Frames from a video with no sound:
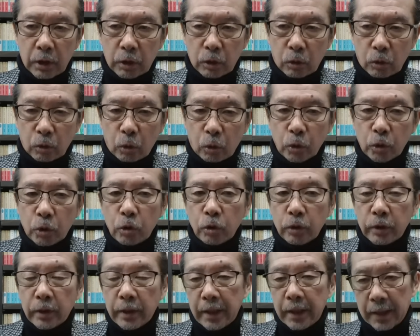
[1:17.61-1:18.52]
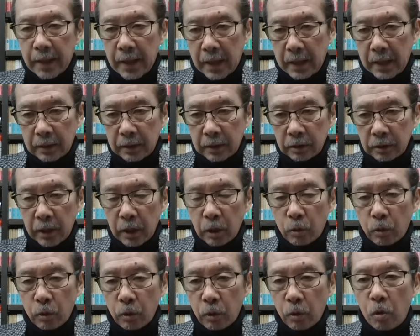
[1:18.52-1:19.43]
その途中経過ですね、
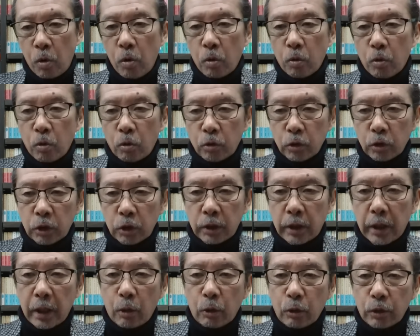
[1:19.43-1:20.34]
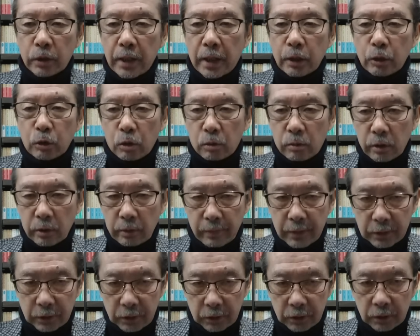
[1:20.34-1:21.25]
これを報告しておきたいと思いま
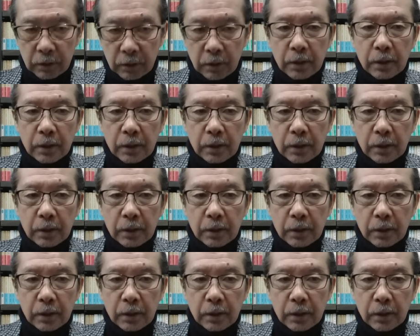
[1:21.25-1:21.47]
す。